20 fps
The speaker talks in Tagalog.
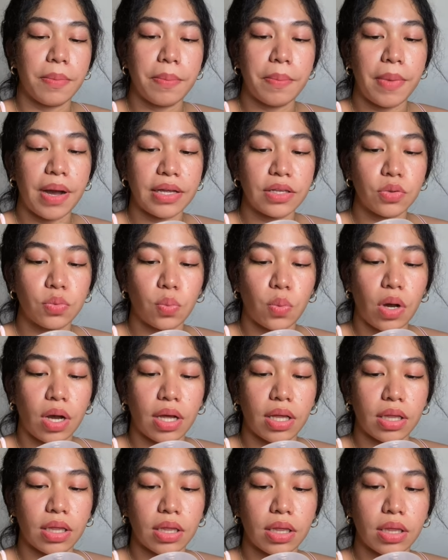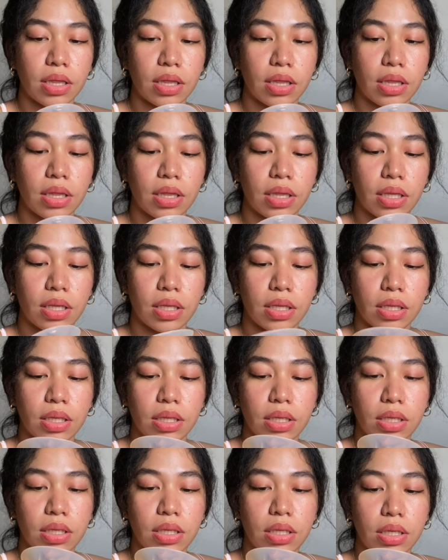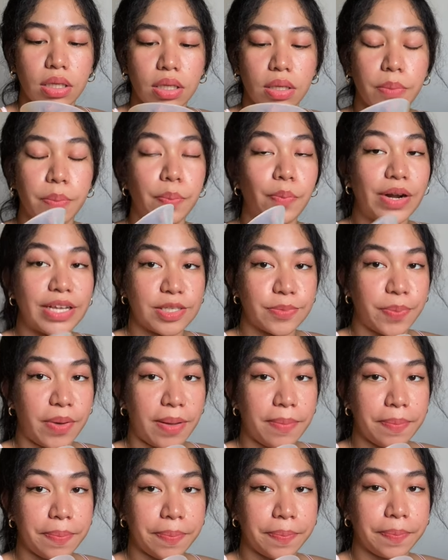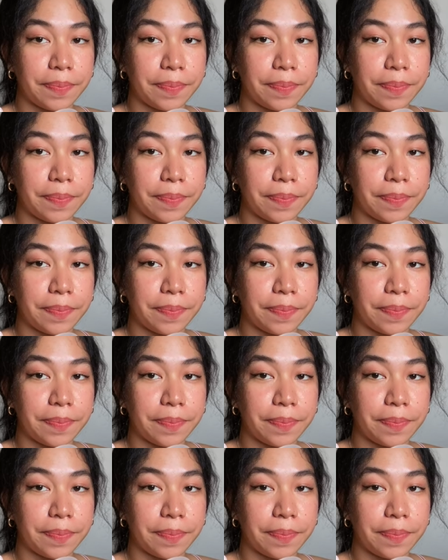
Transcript: manual breast pump.